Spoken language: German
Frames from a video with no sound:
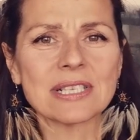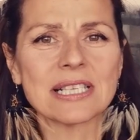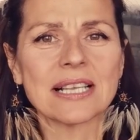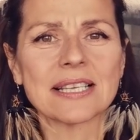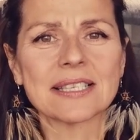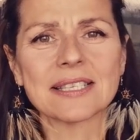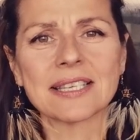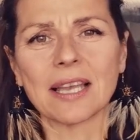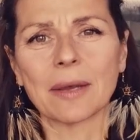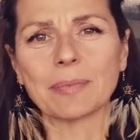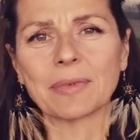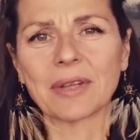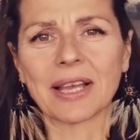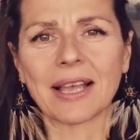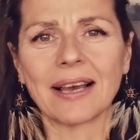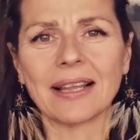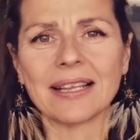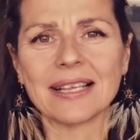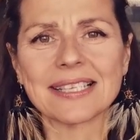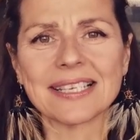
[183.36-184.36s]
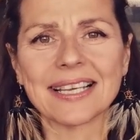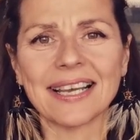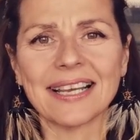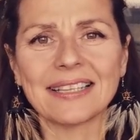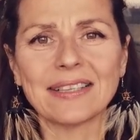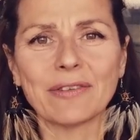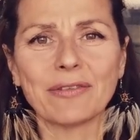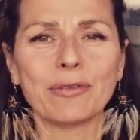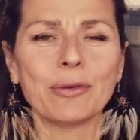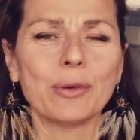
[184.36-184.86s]
auslassen, ich habe da keine
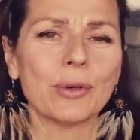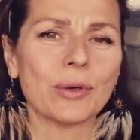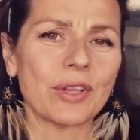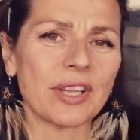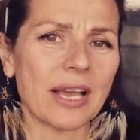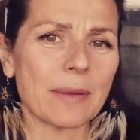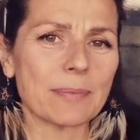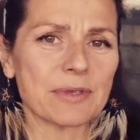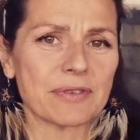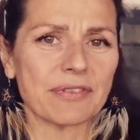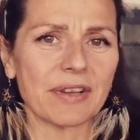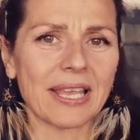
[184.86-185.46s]
Zeit dafür oder ich habe es